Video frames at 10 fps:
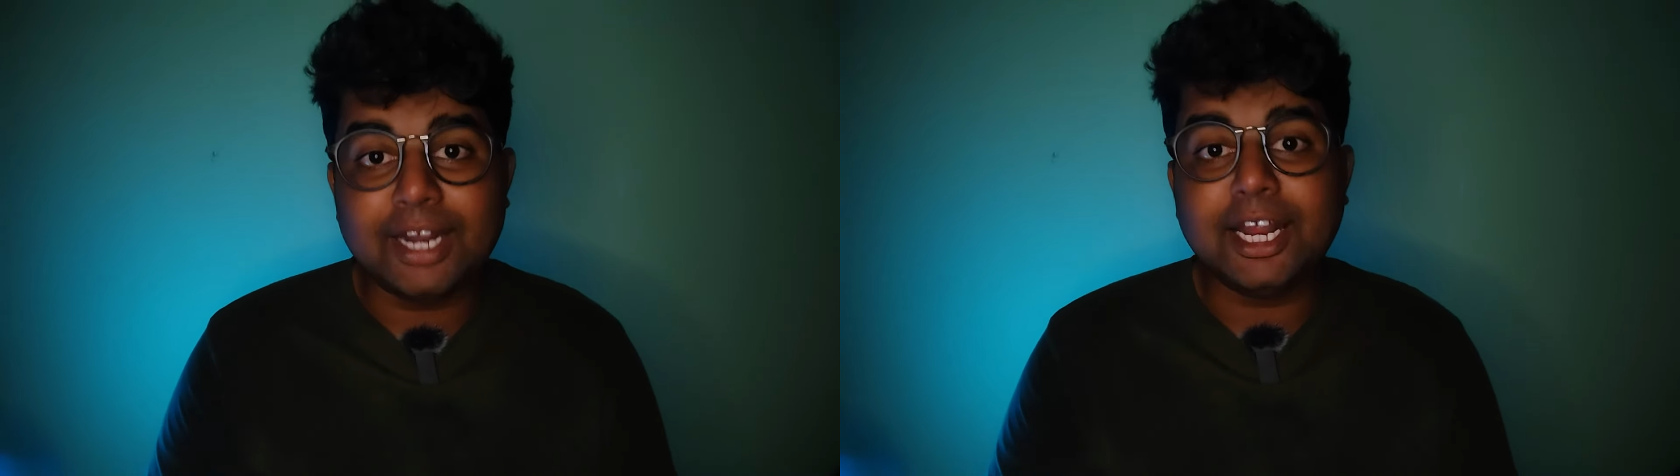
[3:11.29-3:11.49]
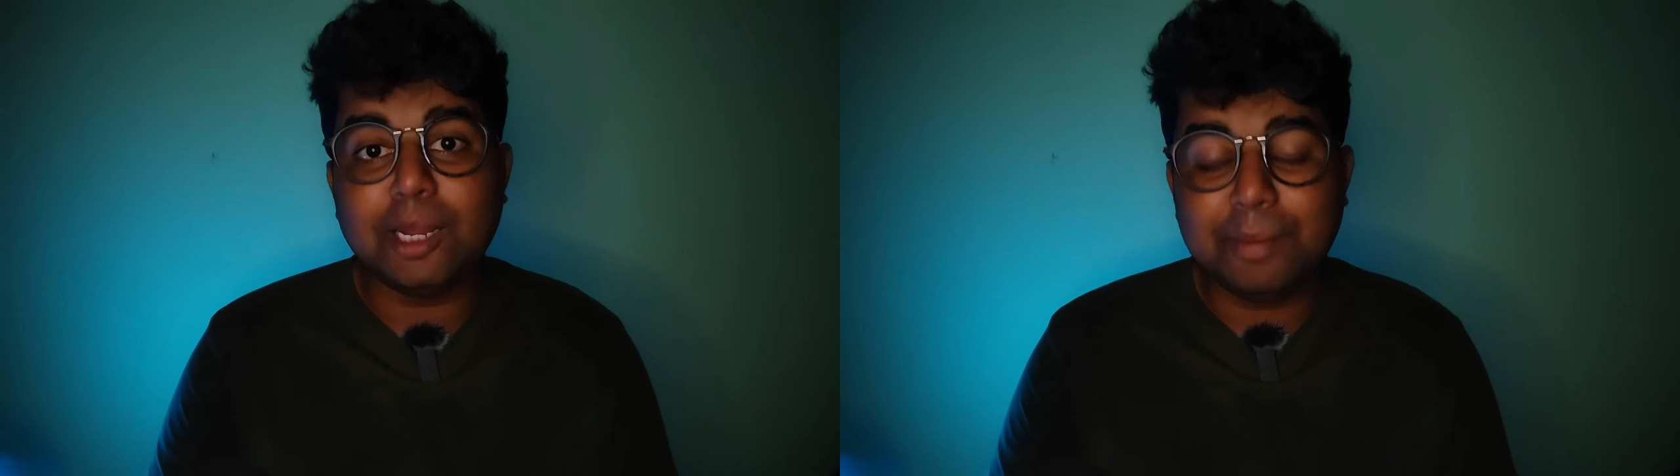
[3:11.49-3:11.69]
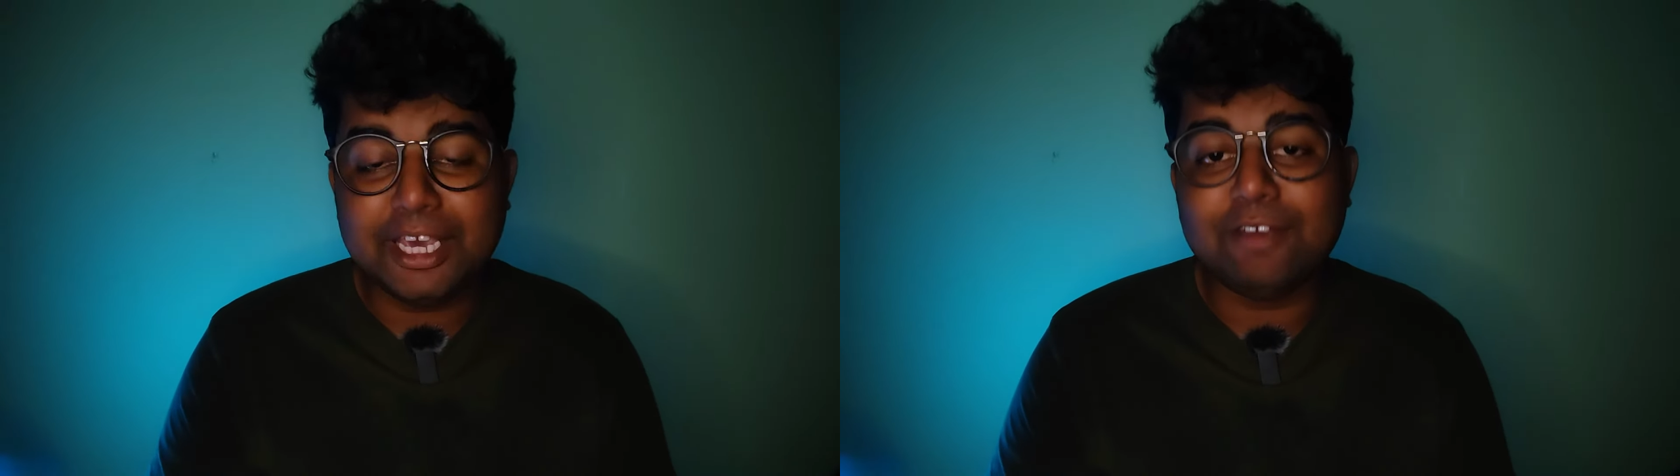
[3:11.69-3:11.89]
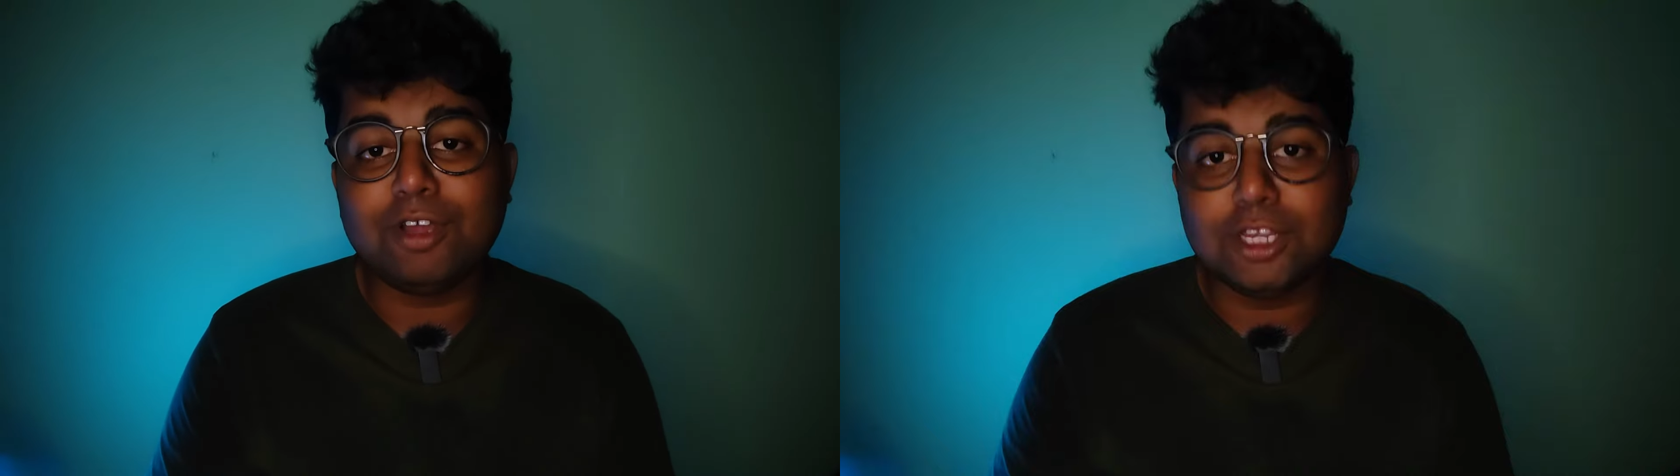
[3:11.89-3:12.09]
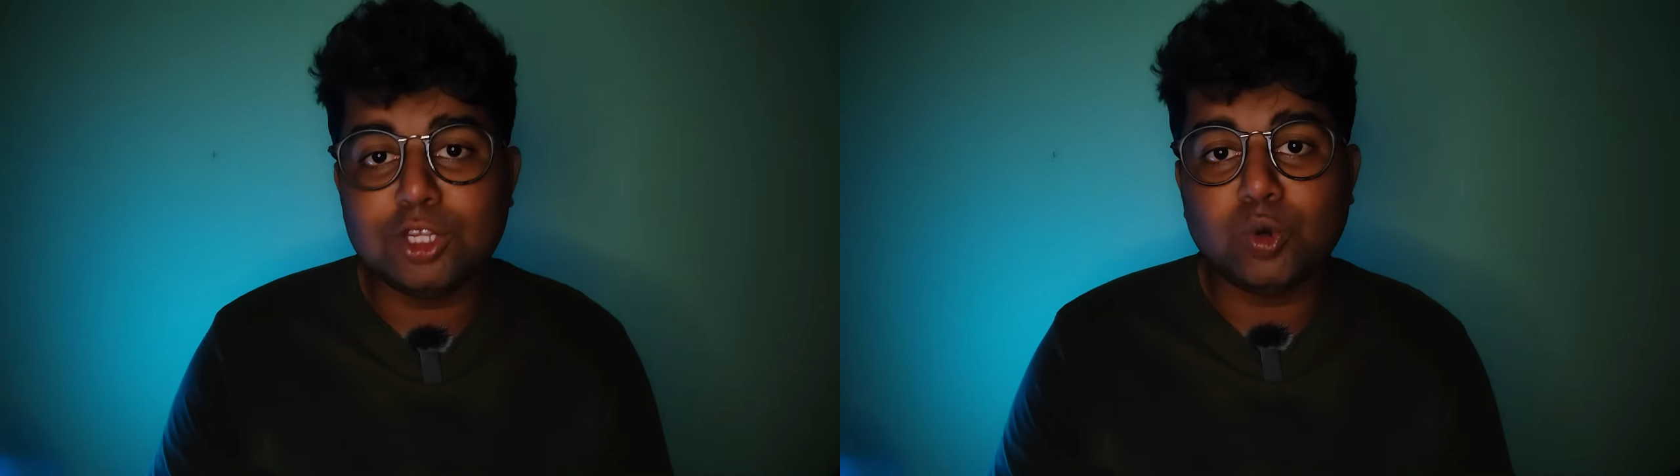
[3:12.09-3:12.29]

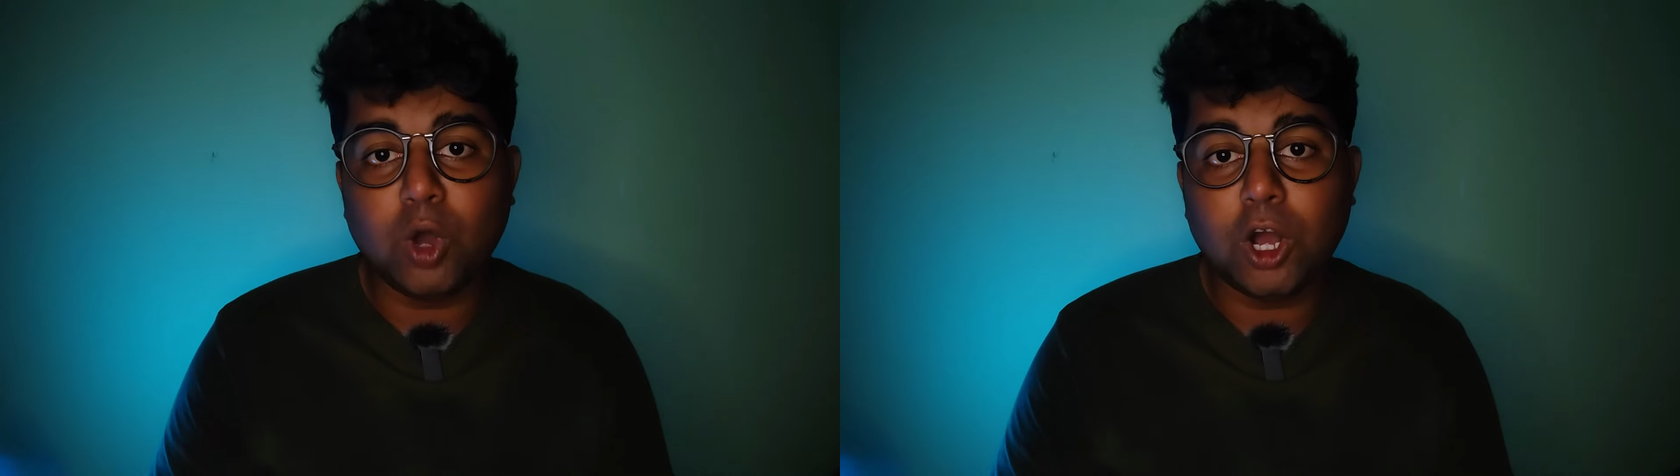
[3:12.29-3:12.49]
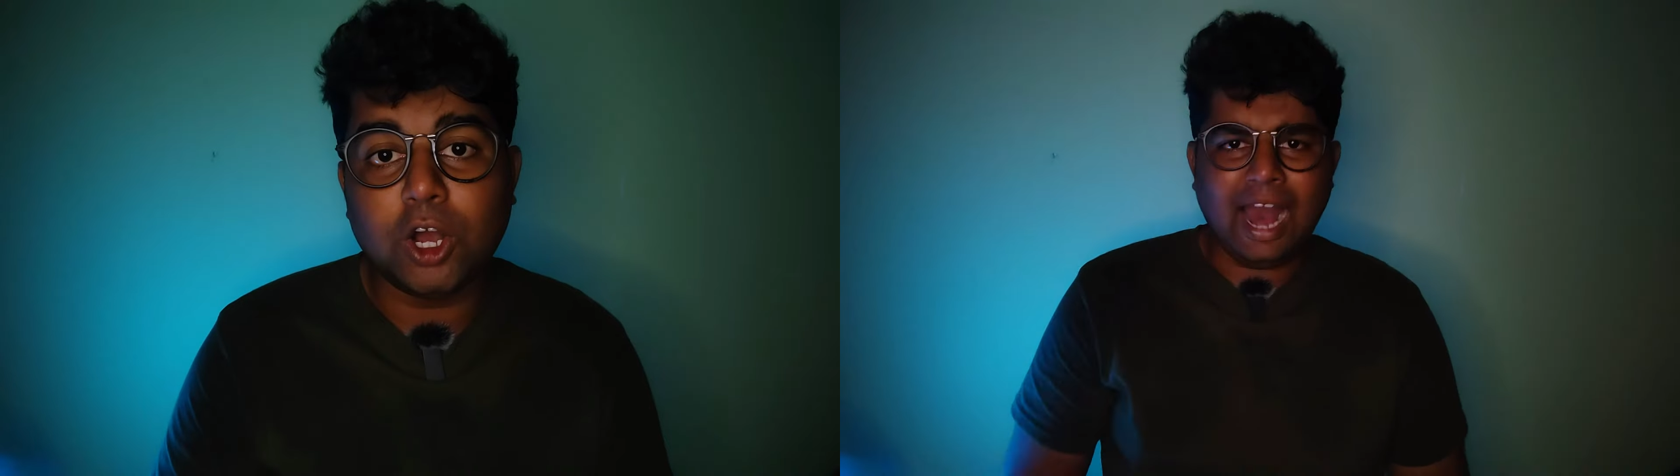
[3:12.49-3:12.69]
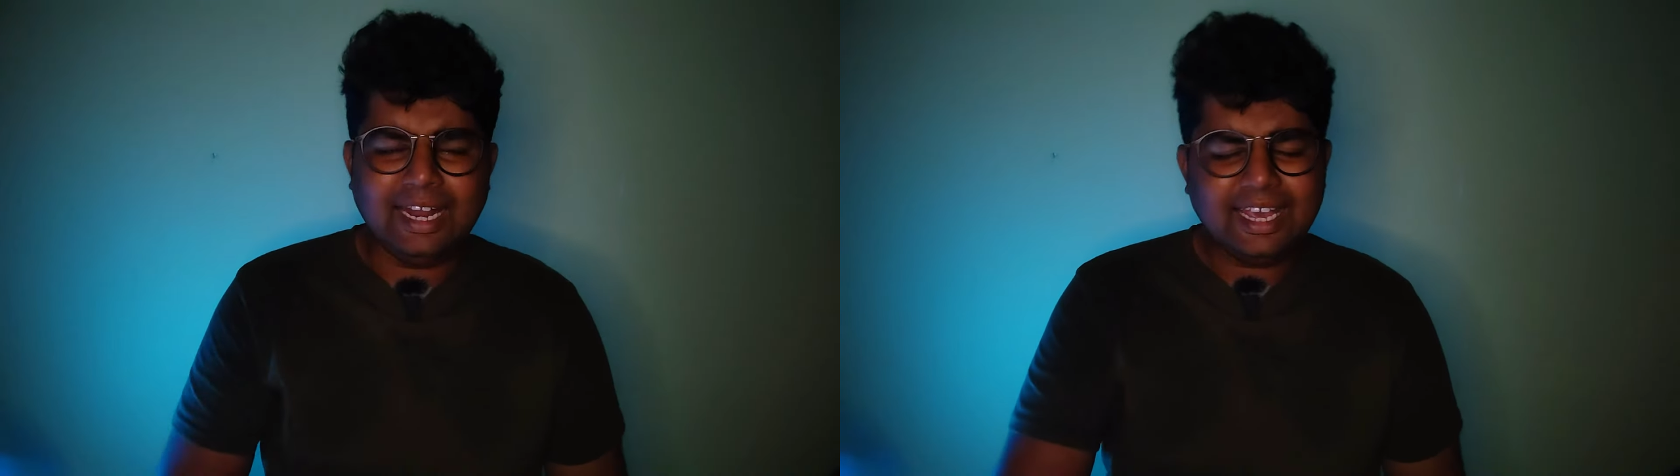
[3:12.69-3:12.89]
மனநிலைமைக்கு வந்துடுவோம்